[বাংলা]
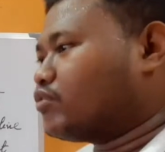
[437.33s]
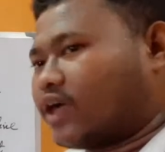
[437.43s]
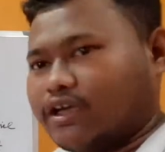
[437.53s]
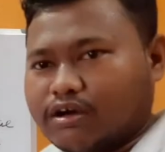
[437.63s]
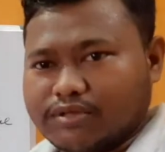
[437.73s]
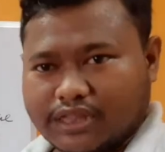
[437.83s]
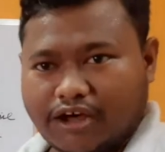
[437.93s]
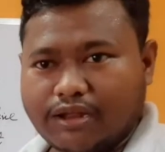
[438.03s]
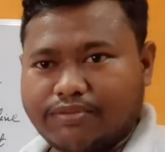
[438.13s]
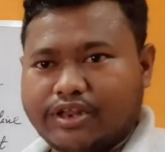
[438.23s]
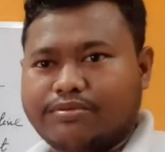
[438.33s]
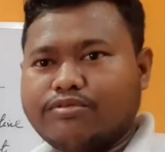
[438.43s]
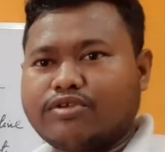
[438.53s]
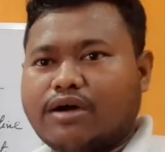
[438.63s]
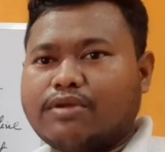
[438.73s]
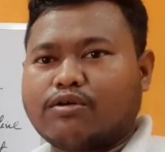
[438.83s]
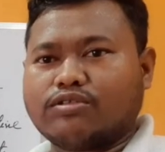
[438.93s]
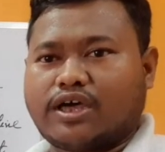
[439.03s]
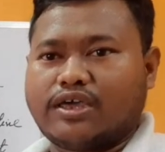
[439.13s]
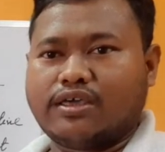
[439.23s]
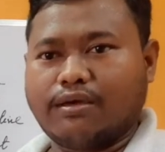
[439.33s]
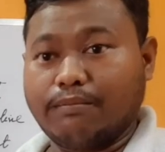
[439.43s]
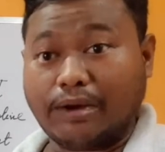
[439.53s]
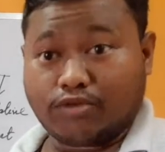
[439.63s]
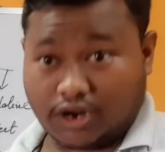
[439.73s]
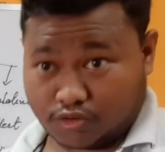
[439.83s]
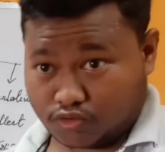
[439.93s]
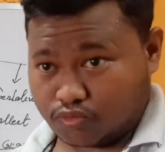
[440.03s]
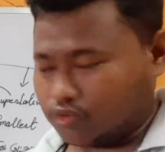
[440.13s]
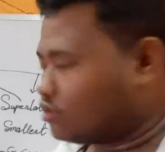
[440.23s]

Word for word: কোথায় হবে তাহলে ভেরিফিউটা আমরা কোথায় ব্যবহার করব